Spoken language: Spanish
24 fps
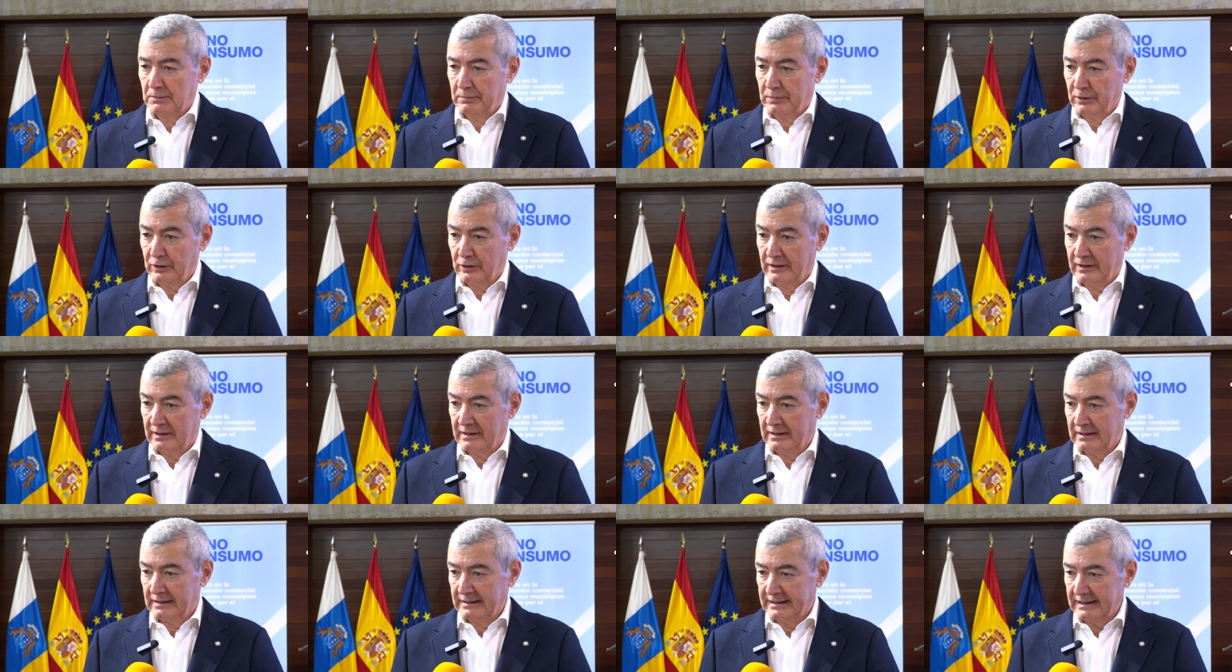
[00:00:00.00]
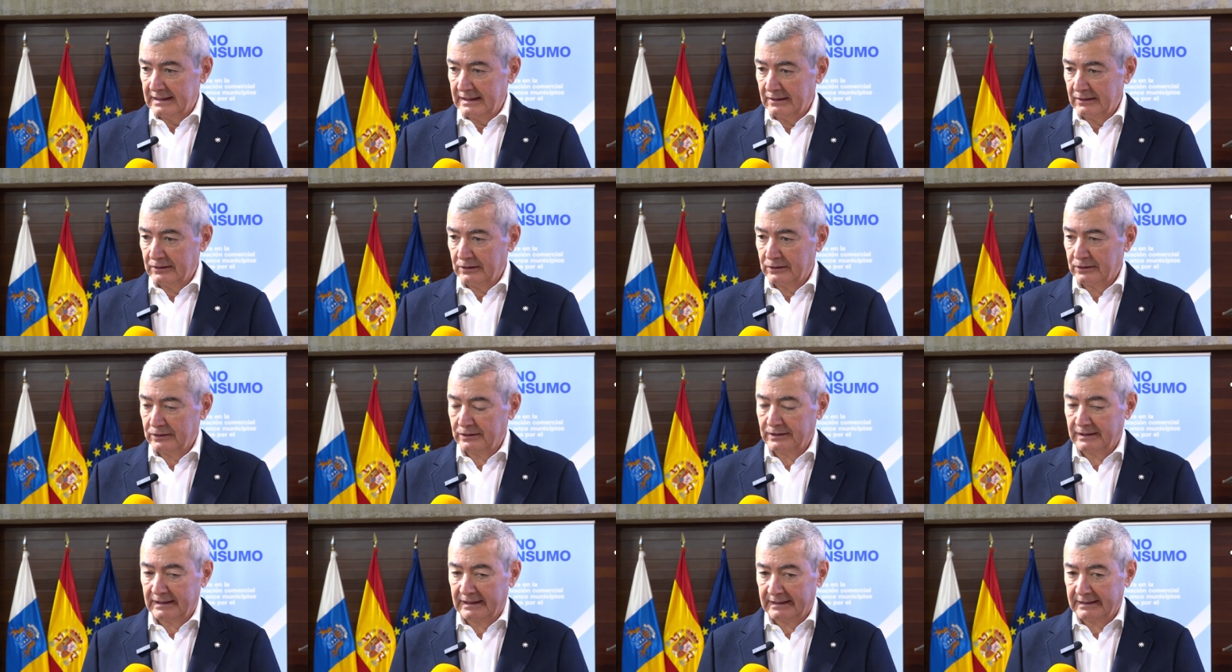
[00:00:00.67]
pero desde el día de
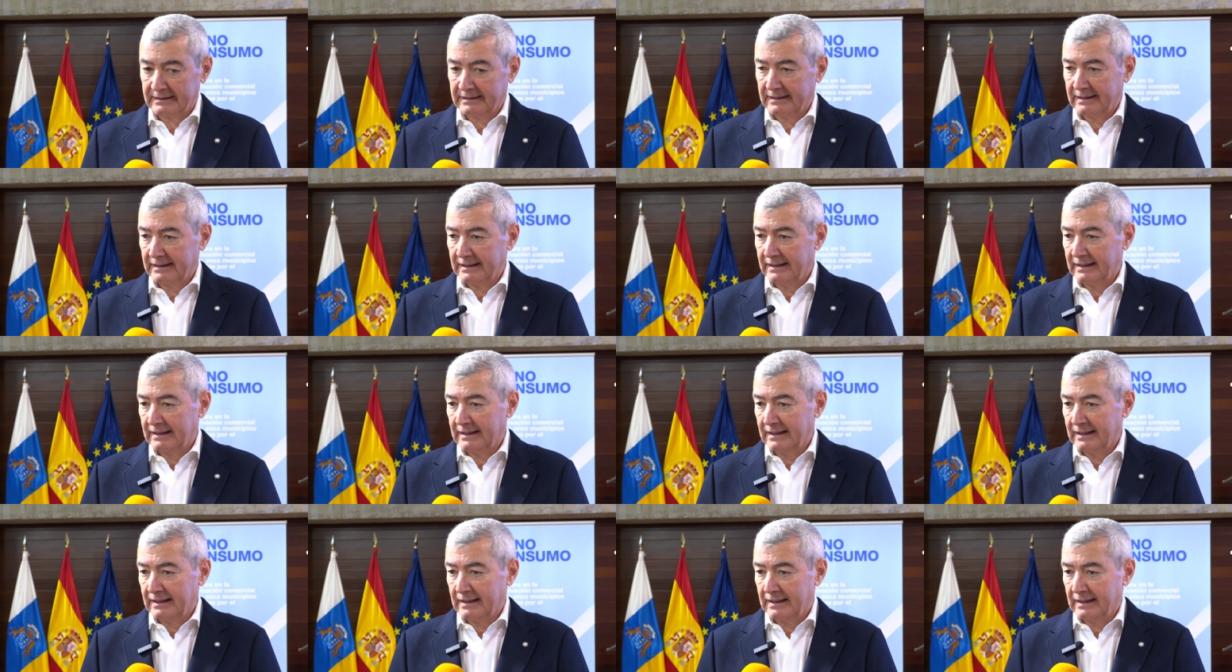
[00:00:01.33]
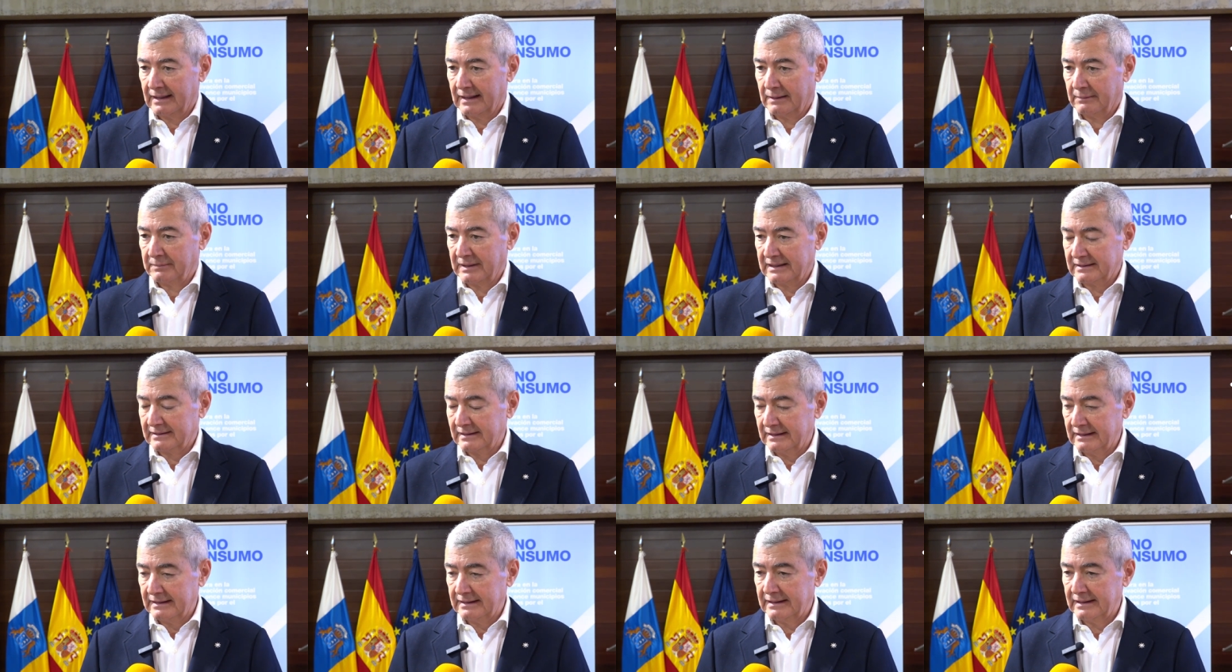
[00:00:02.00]
hoy hasta a
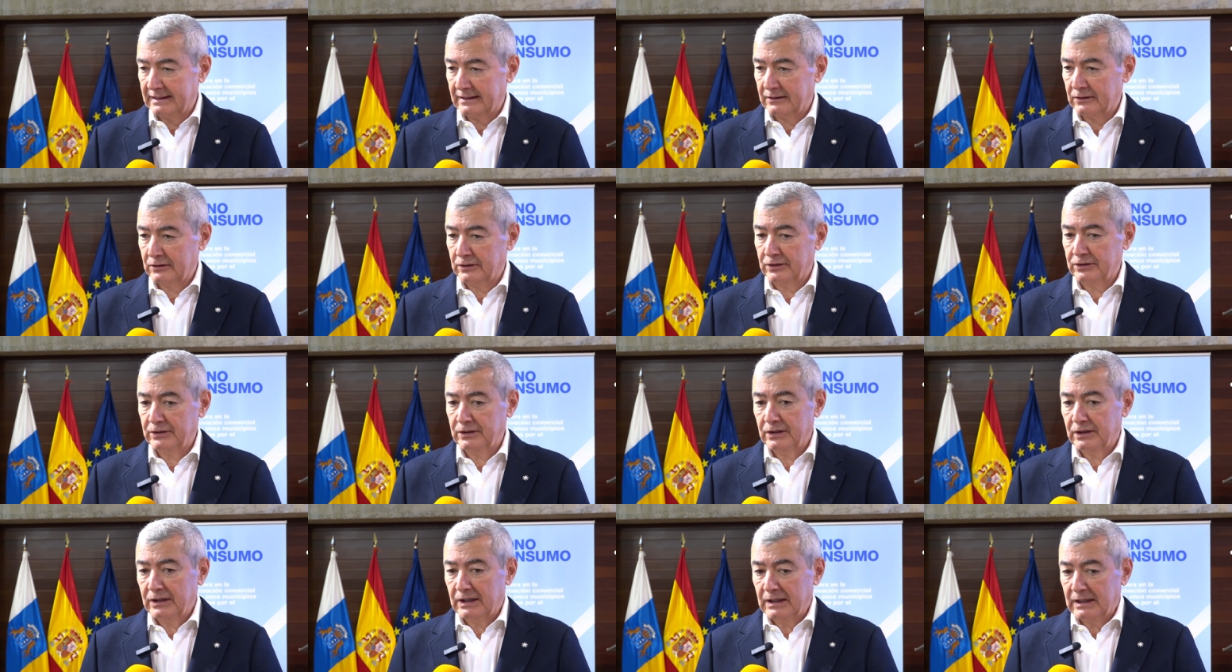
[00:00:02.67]
partir del día de hoy,